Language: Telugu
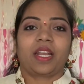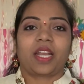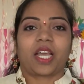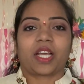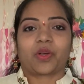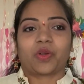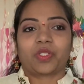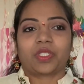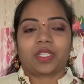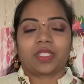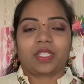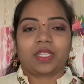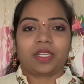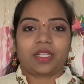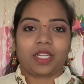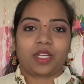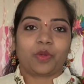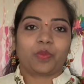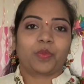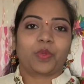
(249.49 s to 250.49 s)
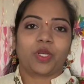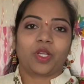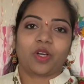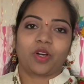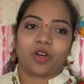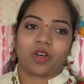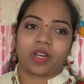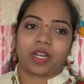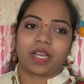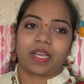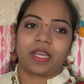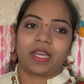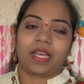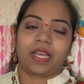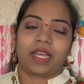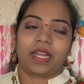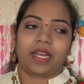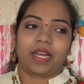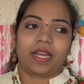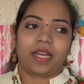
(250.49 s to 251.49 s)
నాకు వచ్చేసి నేను పులిహోర
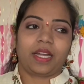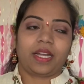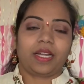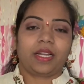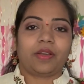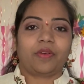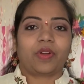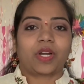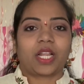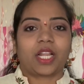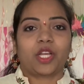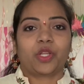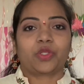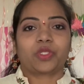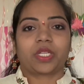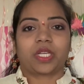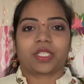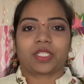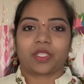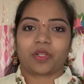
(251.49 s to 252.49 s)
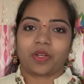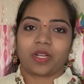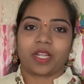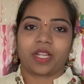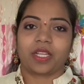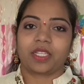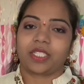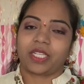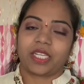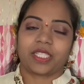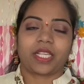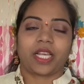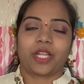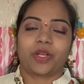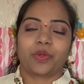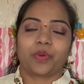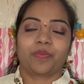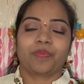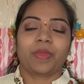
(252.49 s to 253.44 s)
అండ్ వడలు చేస్తున్నా చేశాను